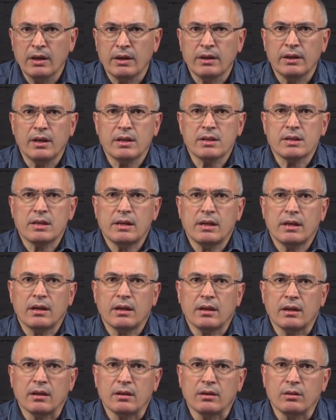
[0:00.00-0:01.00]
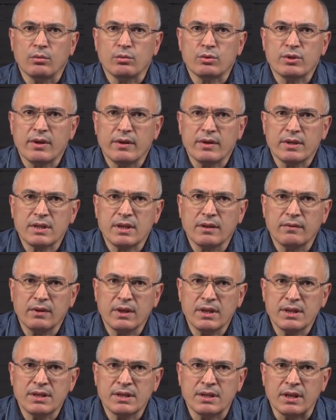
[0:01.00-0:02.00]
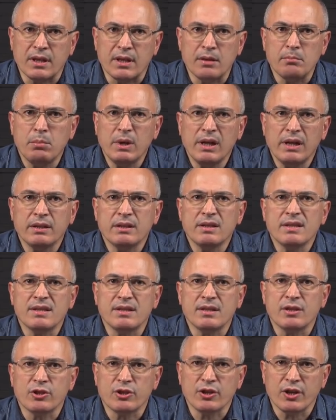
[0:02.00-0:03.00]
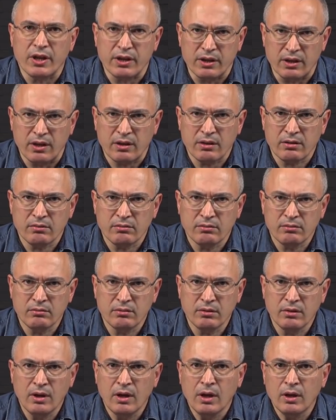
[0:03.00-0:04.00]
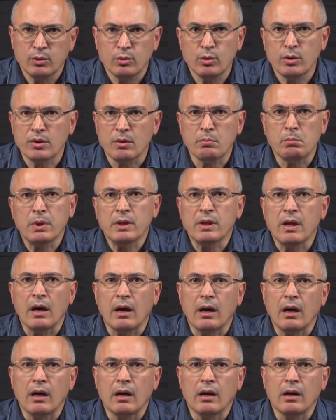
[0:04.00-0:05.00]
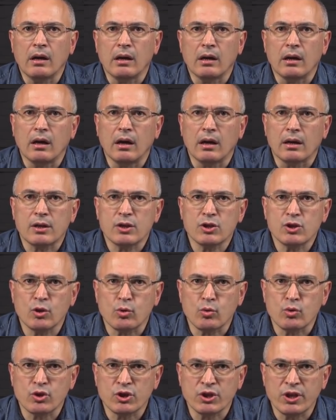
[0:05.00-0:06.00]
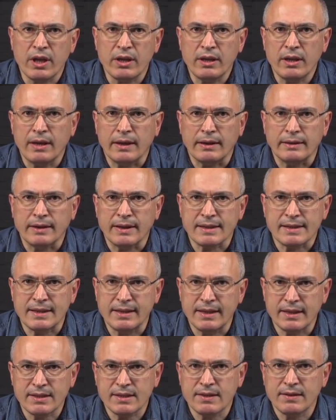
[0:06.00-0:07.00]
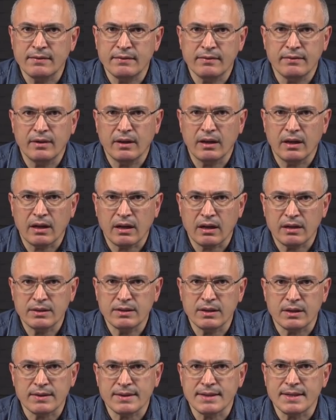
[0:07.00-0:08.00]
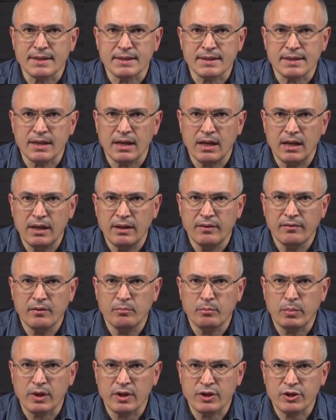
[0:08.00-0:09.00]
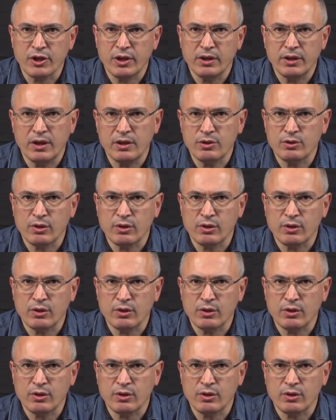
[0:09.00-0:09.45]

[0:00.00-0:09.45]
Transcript: Если у советской власти и были достижения, то это было разрушение наследственного характера социального положения